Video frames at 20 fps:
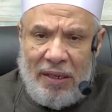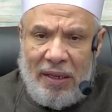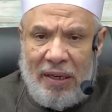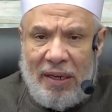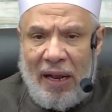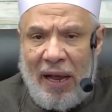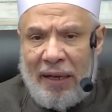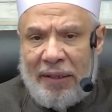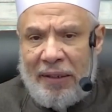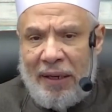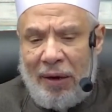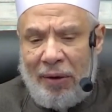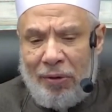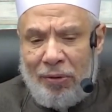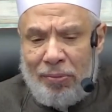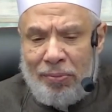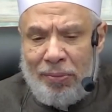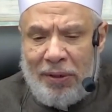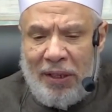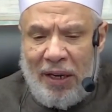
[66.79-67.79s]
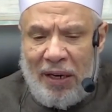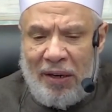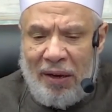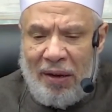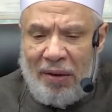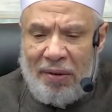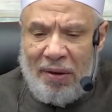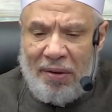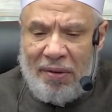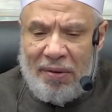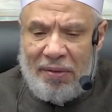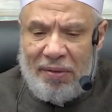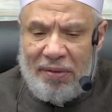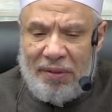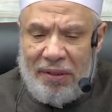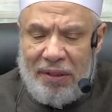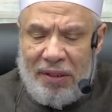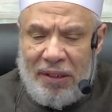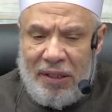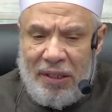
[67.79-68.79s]
لأن حرمة الغرر
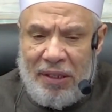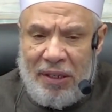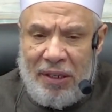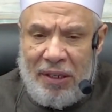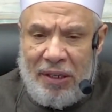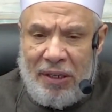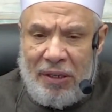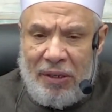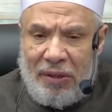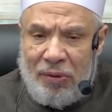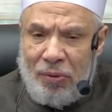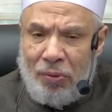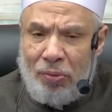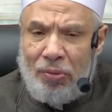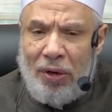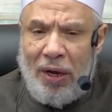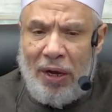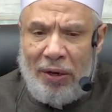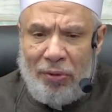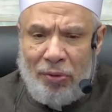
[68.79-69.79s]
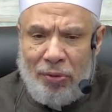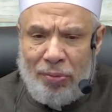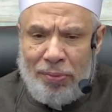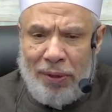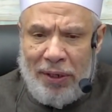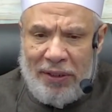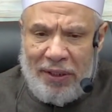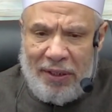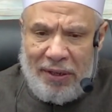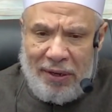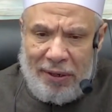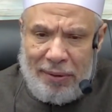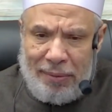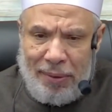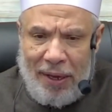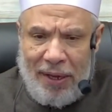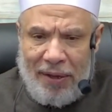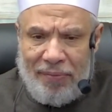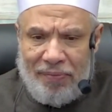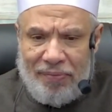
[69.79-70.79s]
دون حرمة
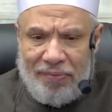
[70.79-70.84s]
الربا